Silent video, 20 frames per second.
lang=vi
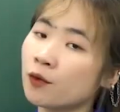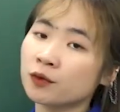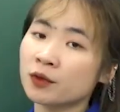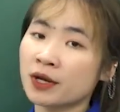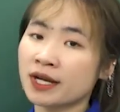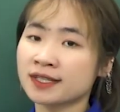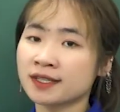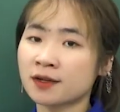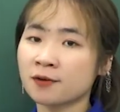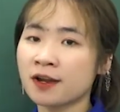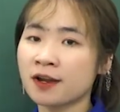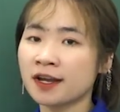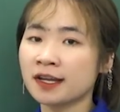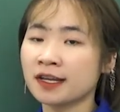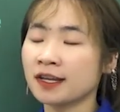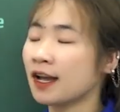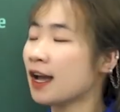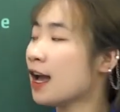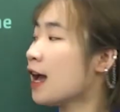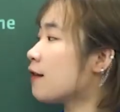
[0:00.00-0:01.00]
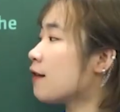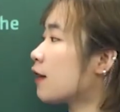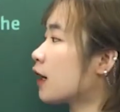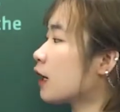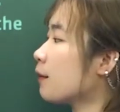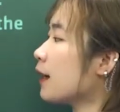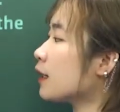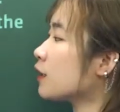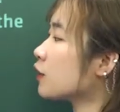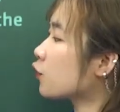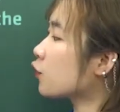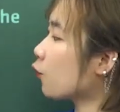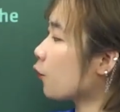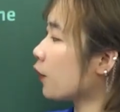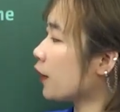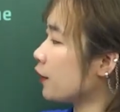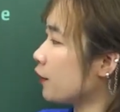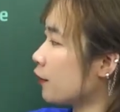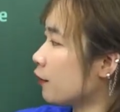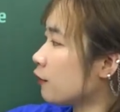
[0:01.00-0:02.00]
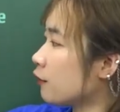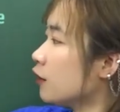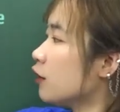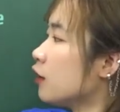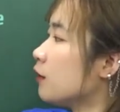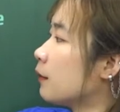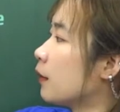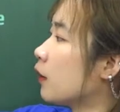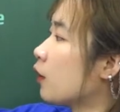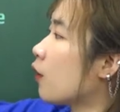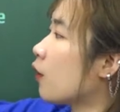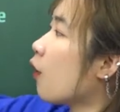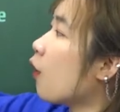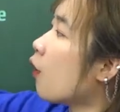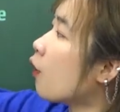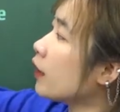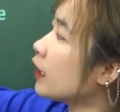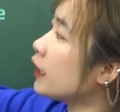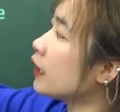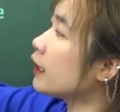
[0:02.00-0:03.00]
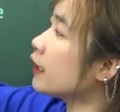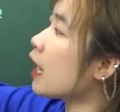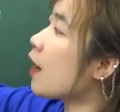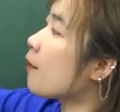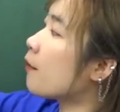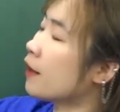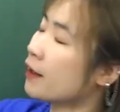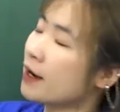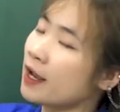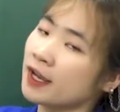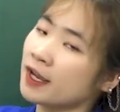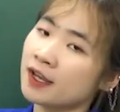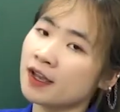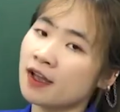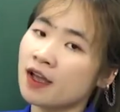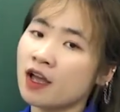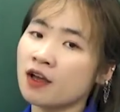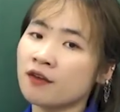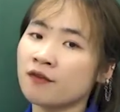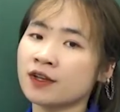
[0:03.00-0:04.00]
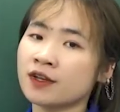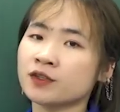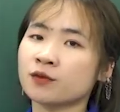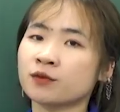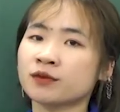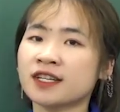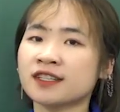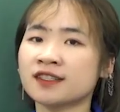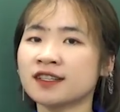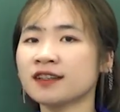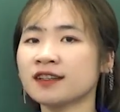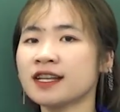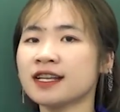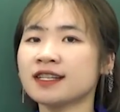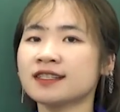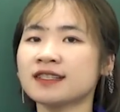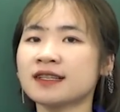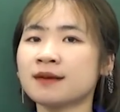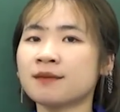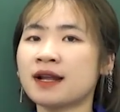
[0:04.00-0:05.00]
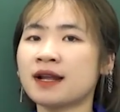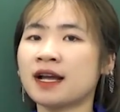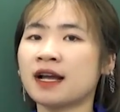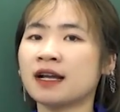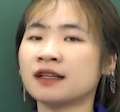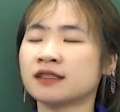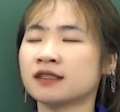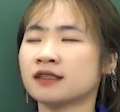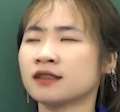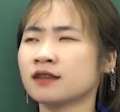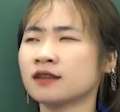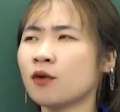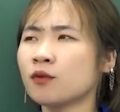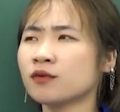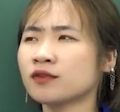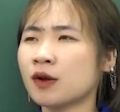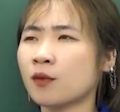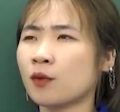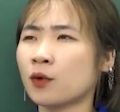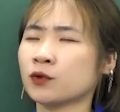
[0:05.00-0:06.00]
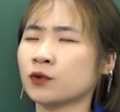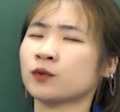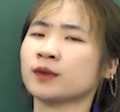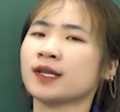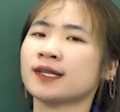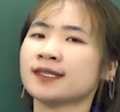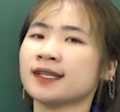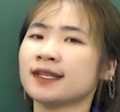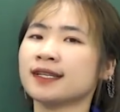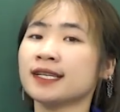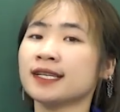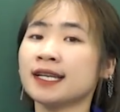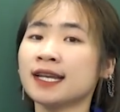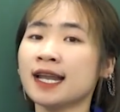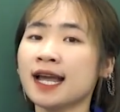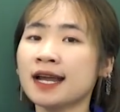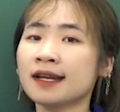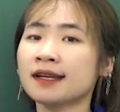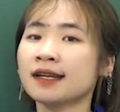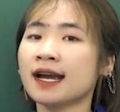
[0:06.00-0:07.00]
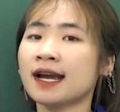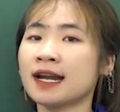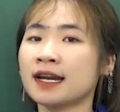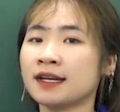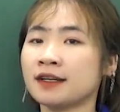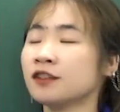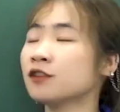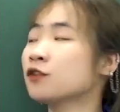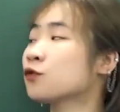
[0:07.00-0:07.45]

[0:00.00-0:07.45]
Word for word: hội thoại sau đây và các bạn chú ý những từ mà khô in đậm ở đây và chúng ta xác định xem là tông giọng của chúng ta sẽ đi lên hay đi